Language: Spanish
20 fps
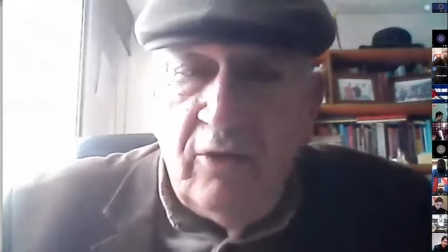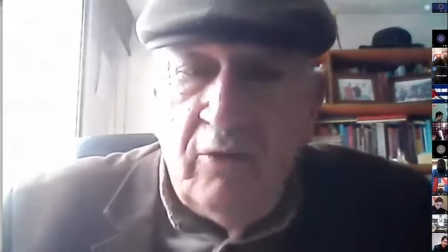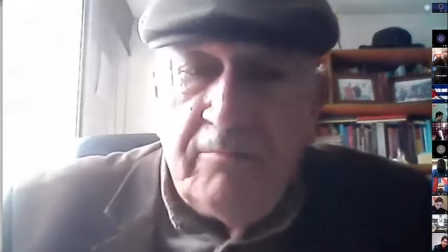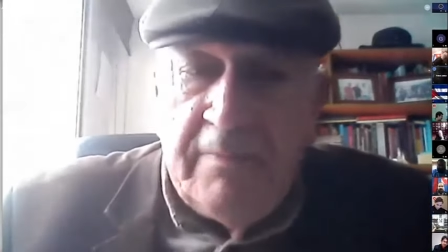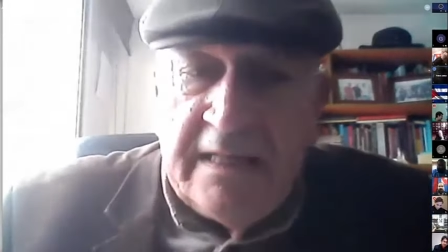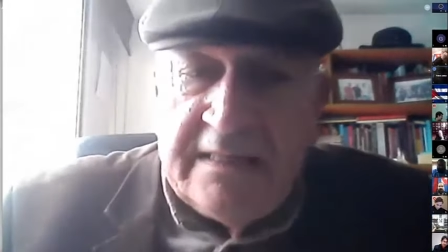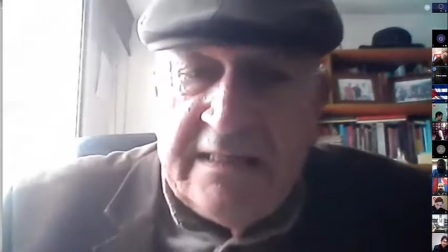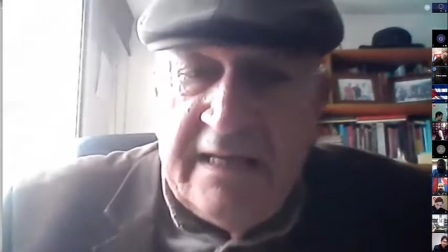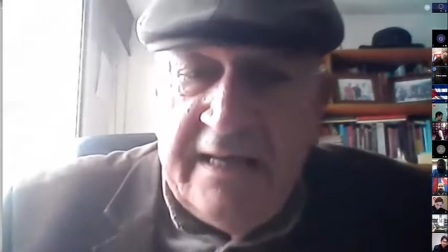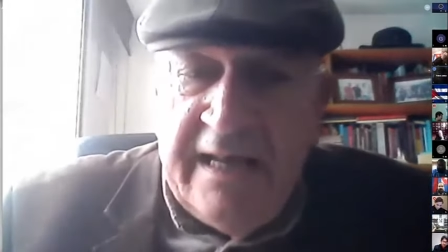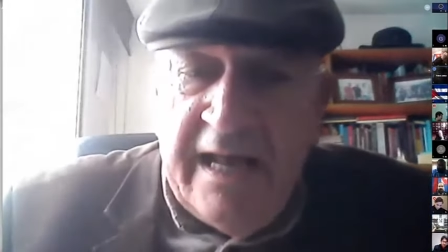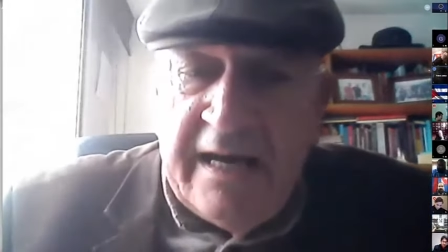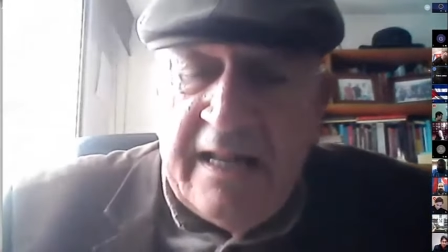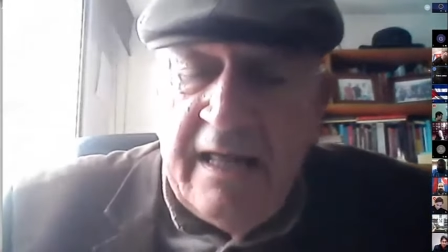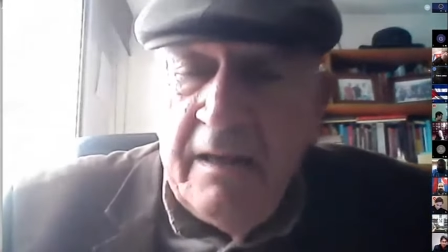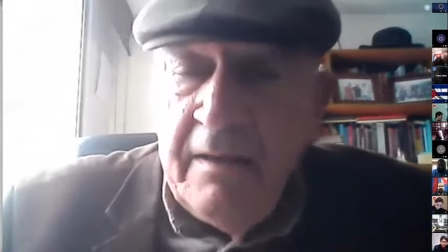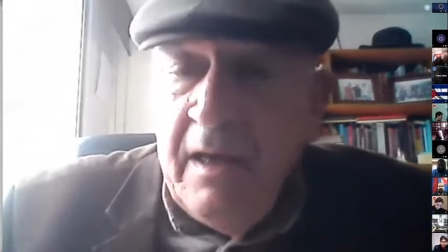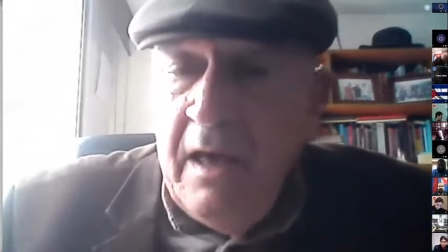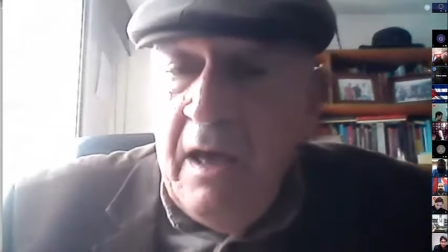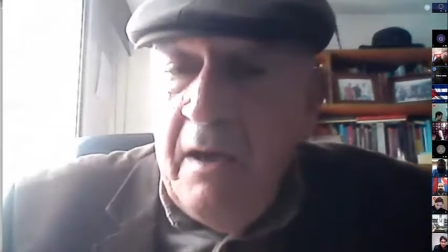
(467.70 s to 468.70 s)
los
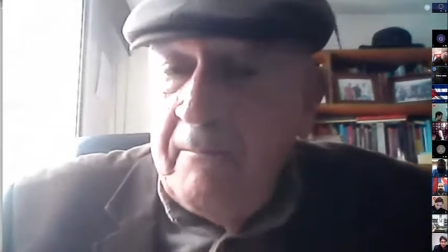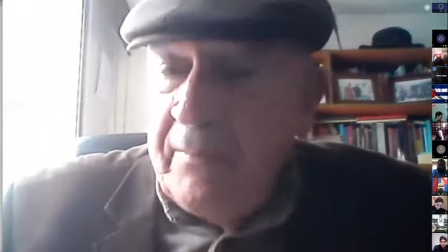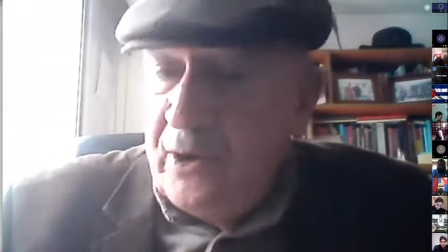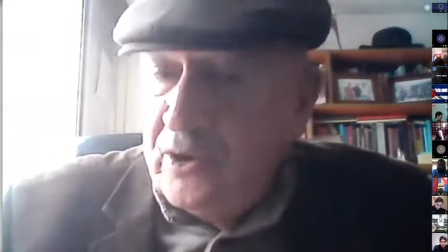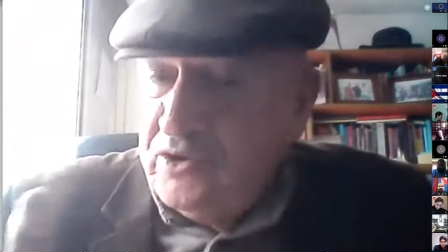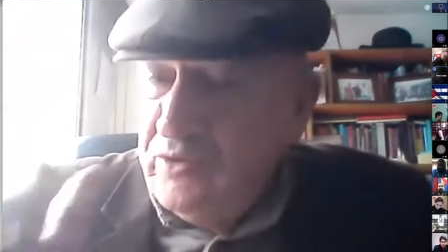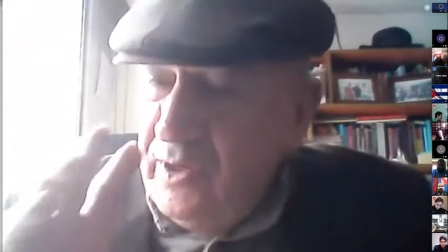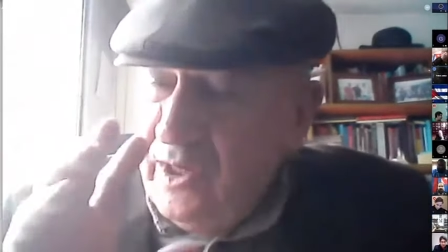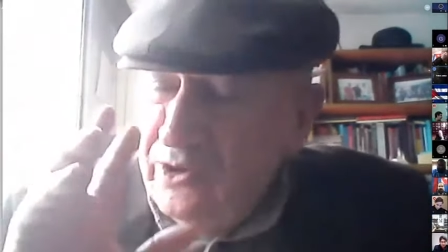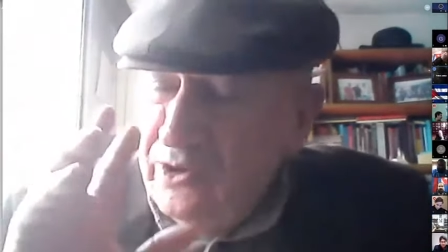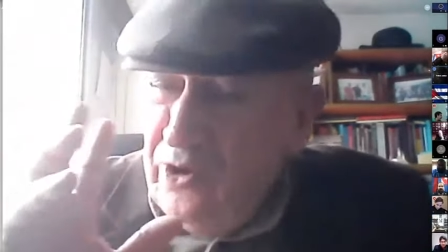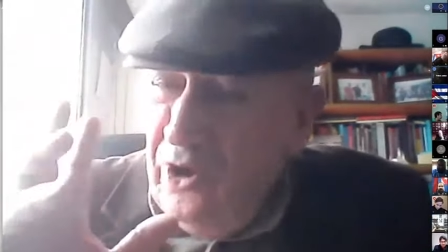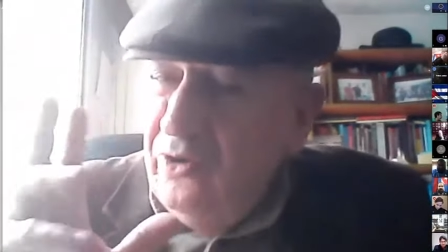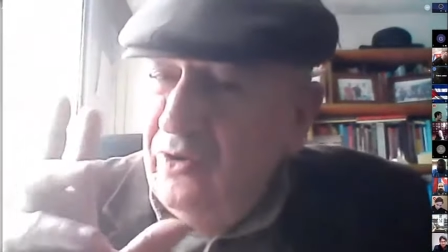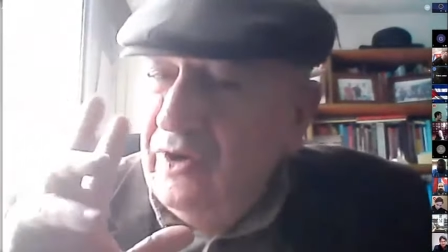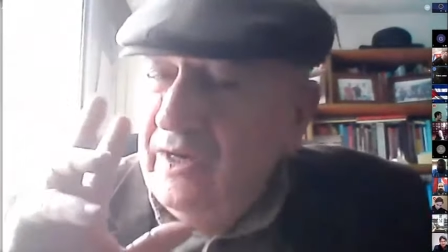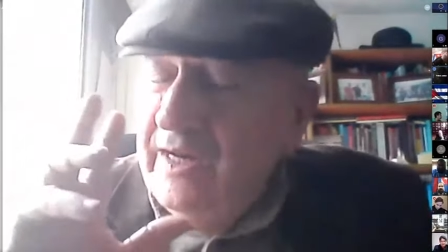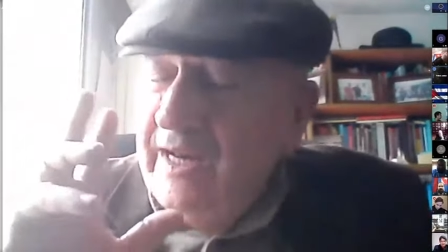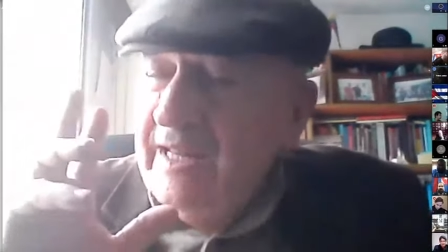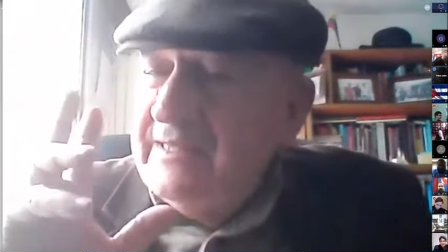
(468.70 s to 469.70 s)
materiales, pero sobre
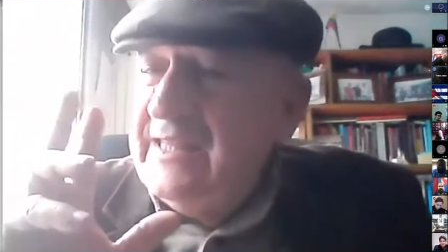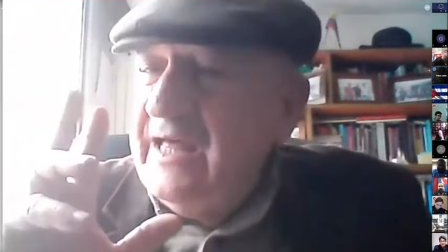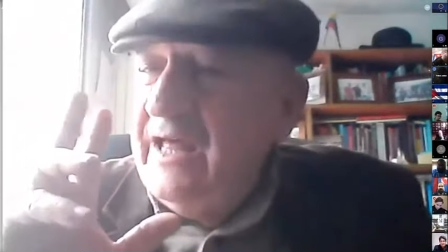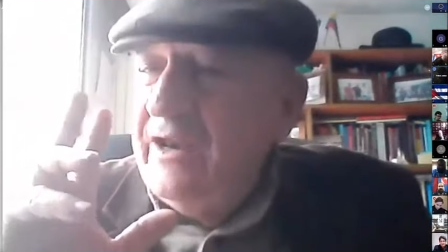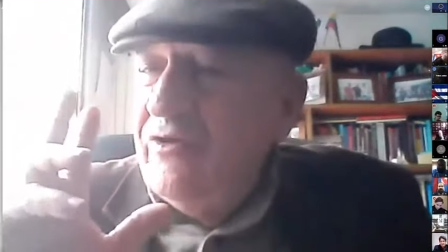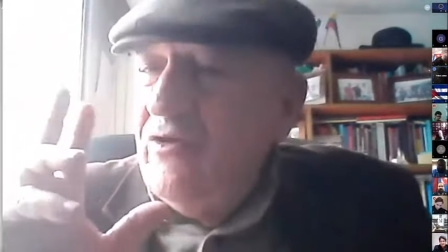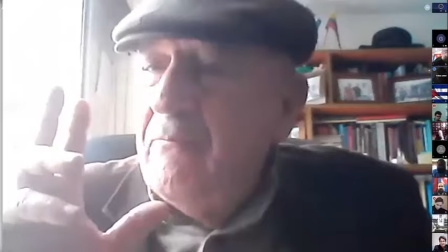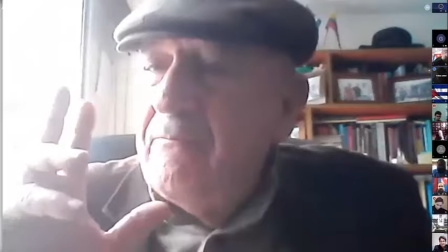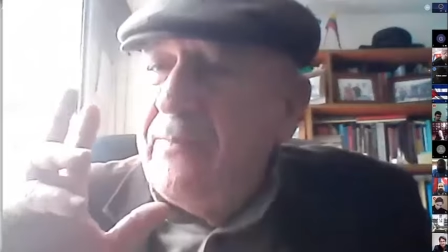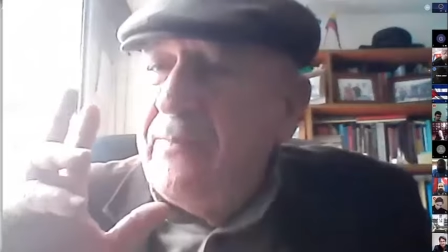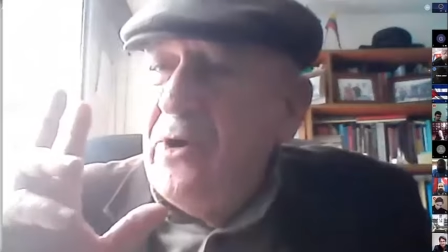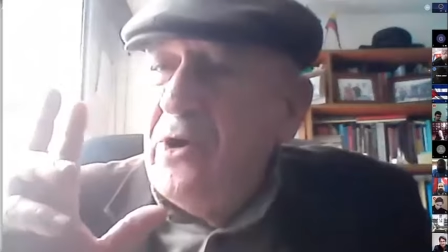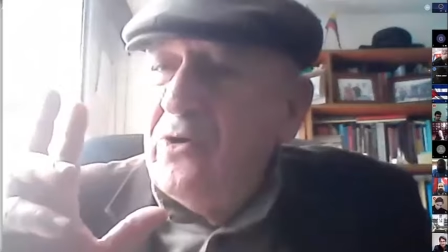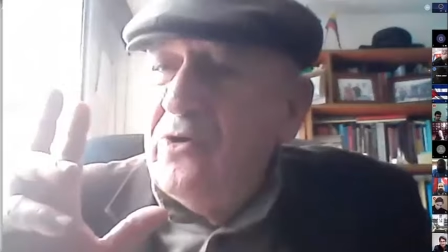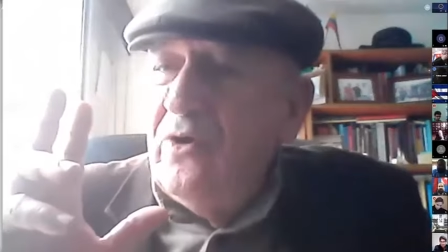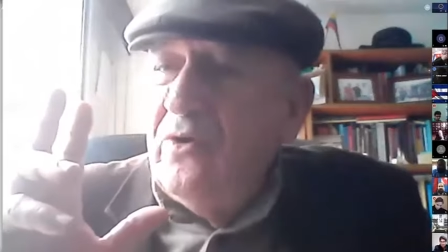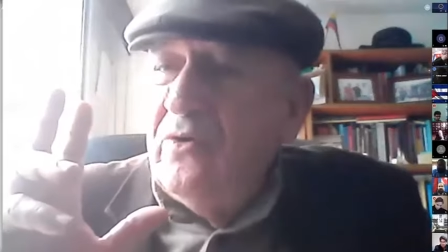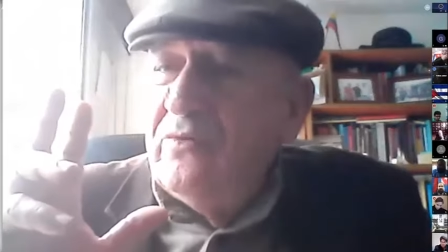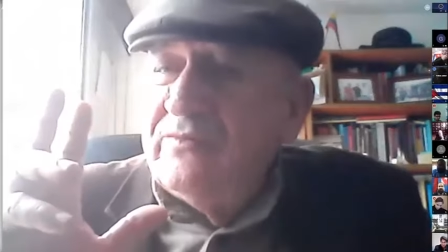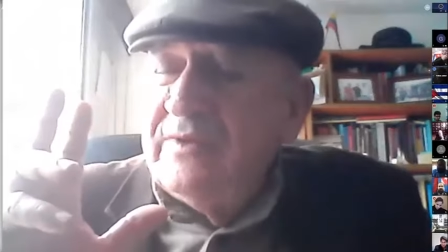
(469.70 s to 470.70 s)
todo el criterio un
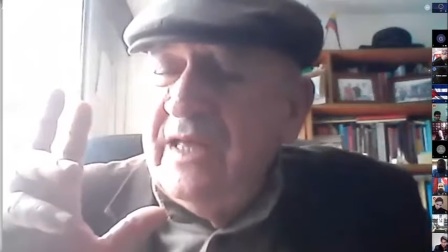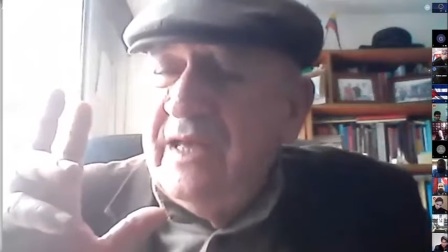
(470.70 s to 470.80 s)
poco